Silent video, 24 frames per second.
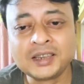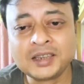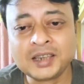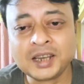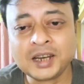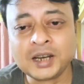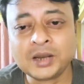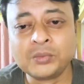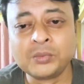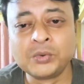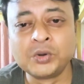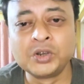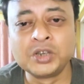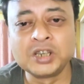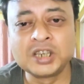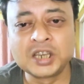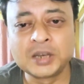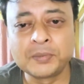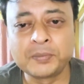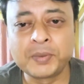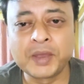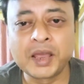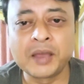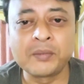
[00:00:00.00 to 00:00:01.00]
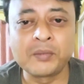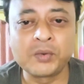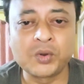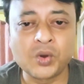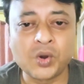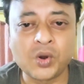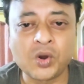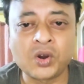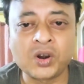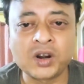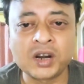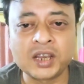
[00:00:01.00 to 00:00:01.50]
তৃণমূল সিপিএম
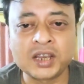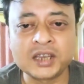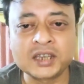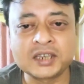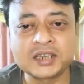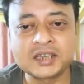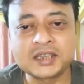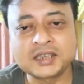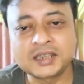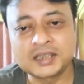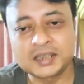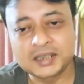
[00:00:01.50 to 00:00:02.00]
কংগ্রেস